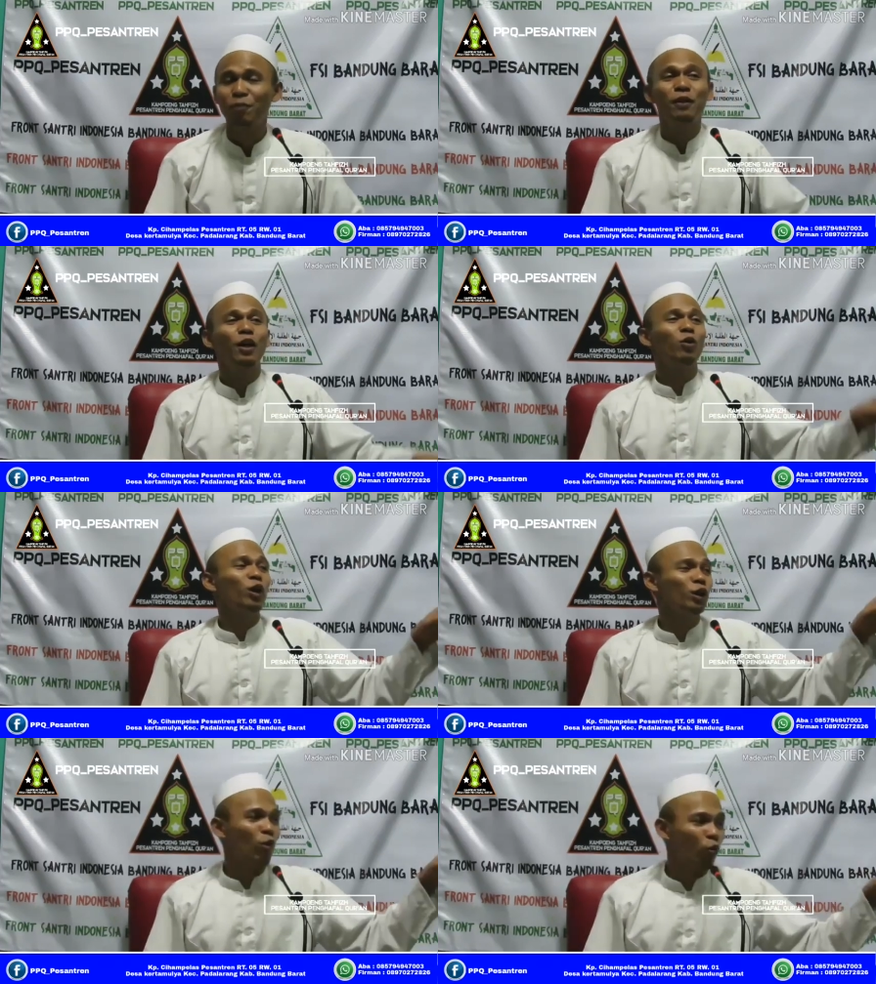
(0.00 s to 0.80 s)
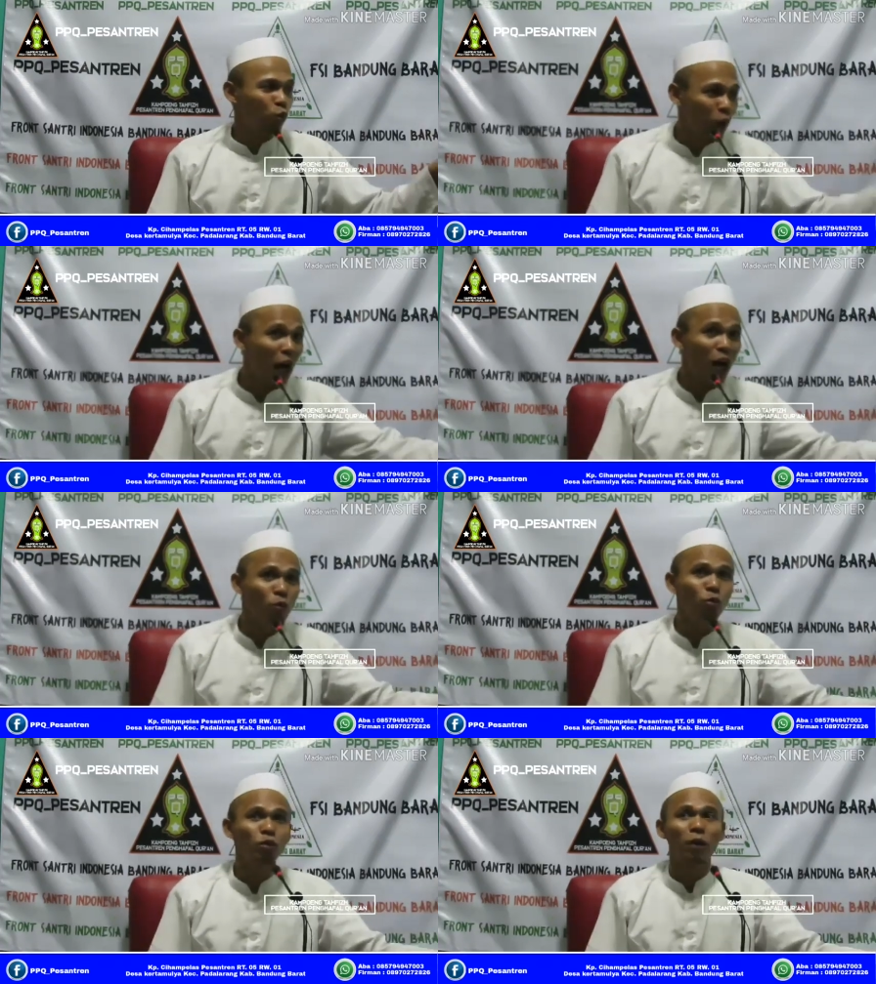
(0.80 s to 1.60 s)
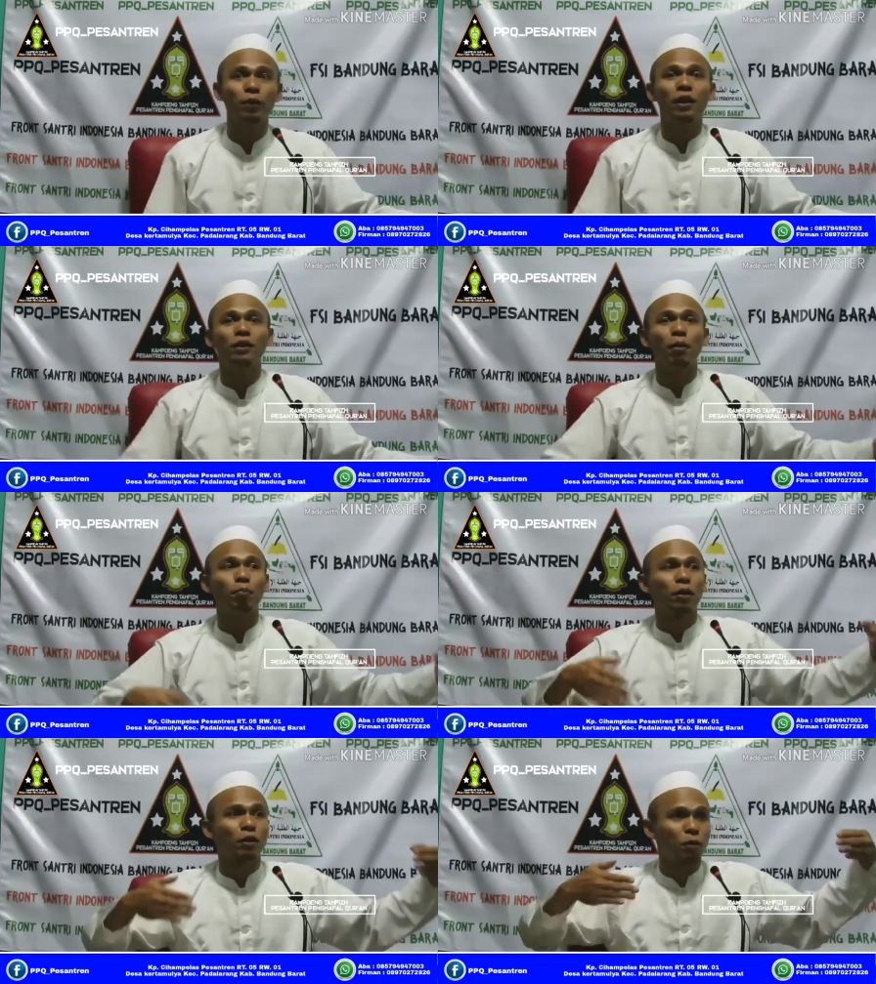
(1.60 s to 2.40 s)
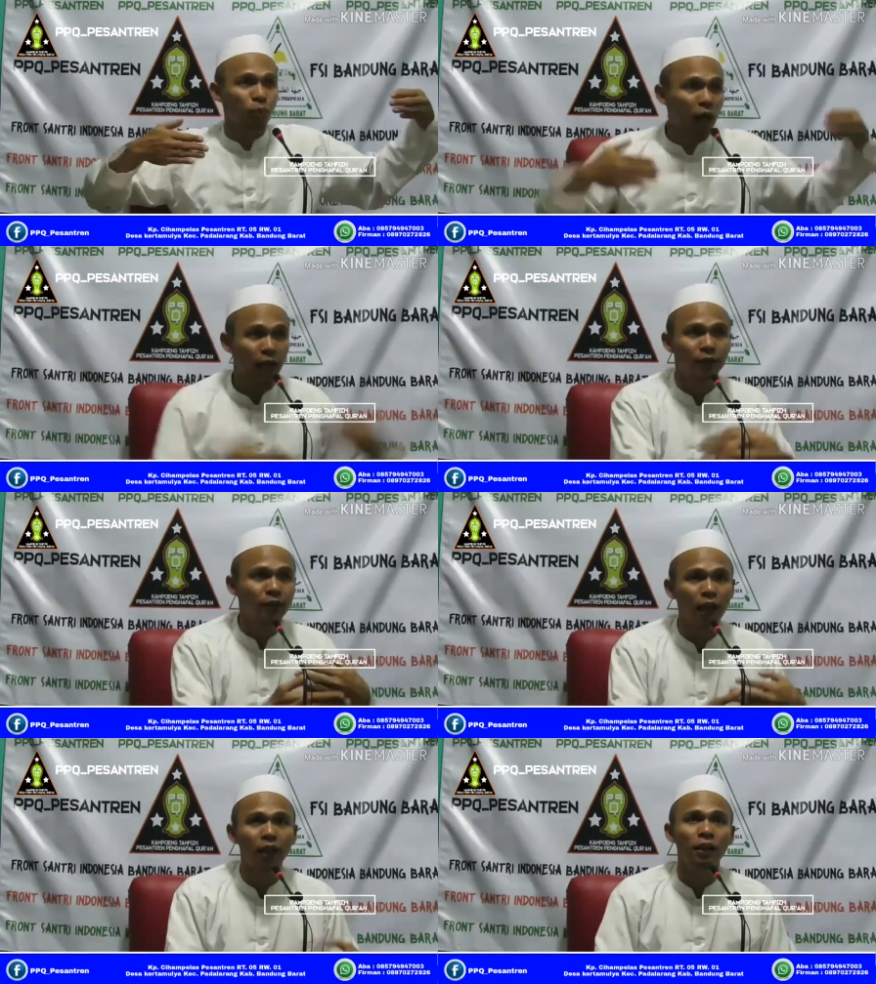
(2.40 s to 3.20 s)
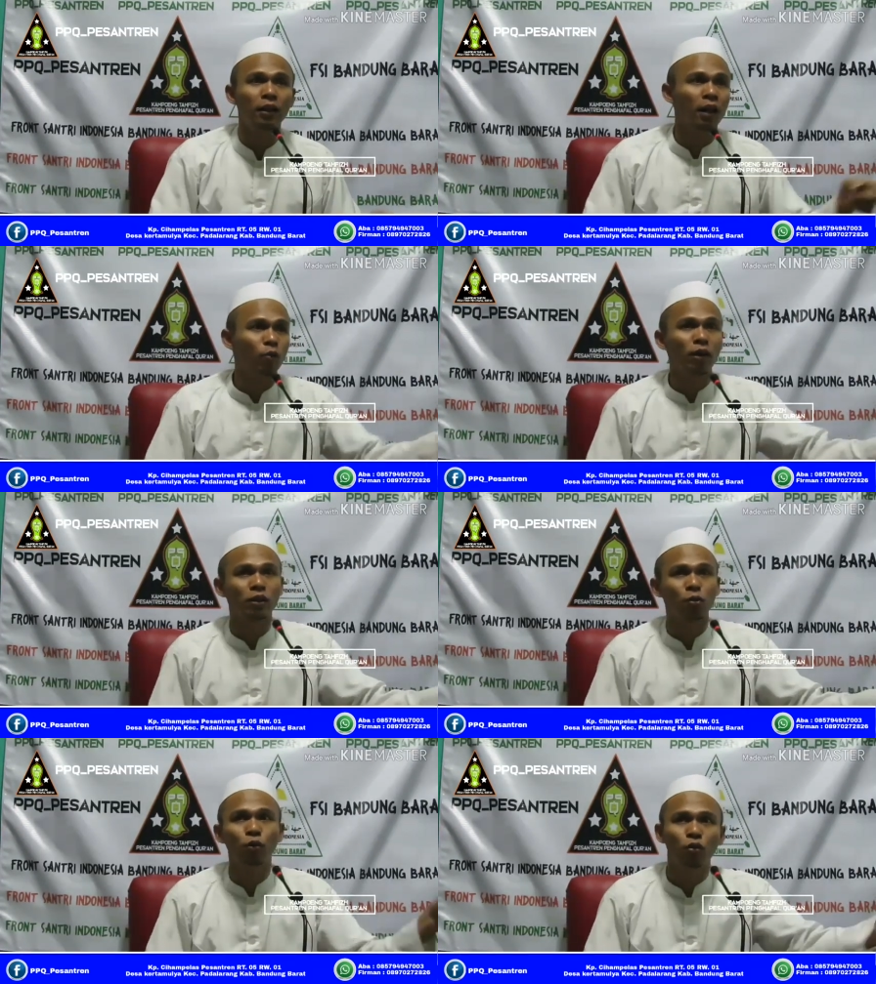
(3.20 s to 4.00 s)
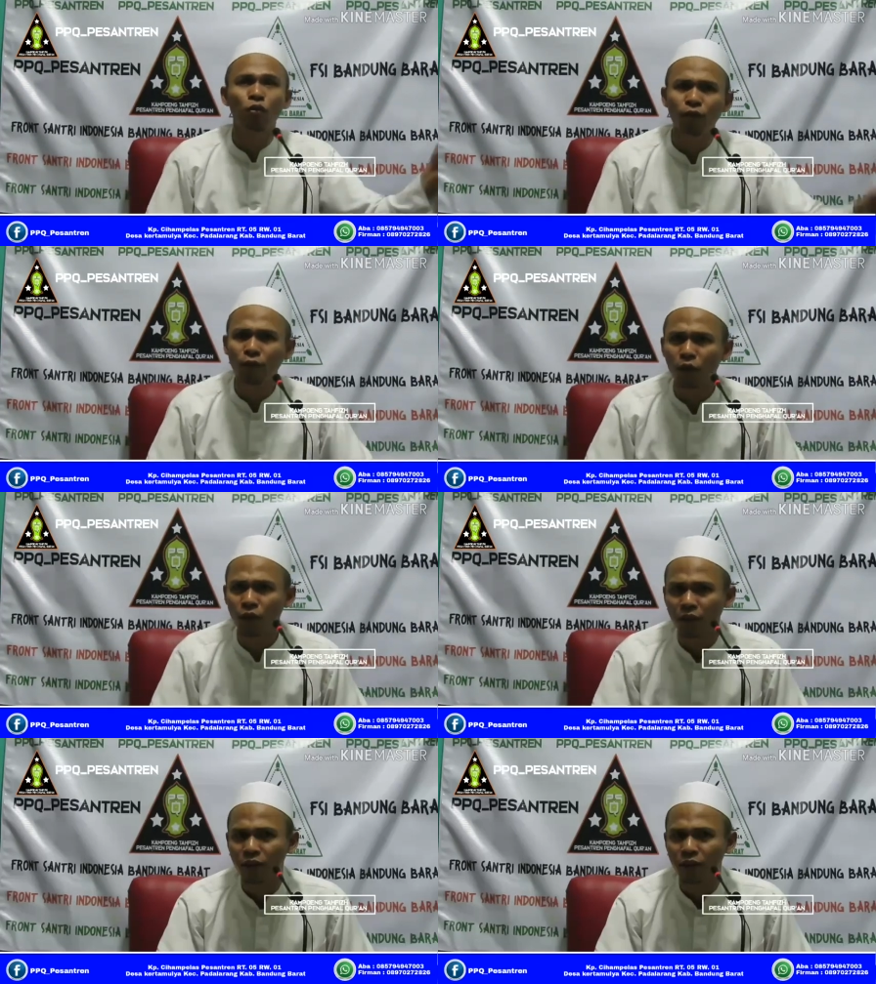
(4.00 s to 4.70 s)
tapi kalau kita tahu tapi kita berseberangan jalan dengan wali tersebut kufur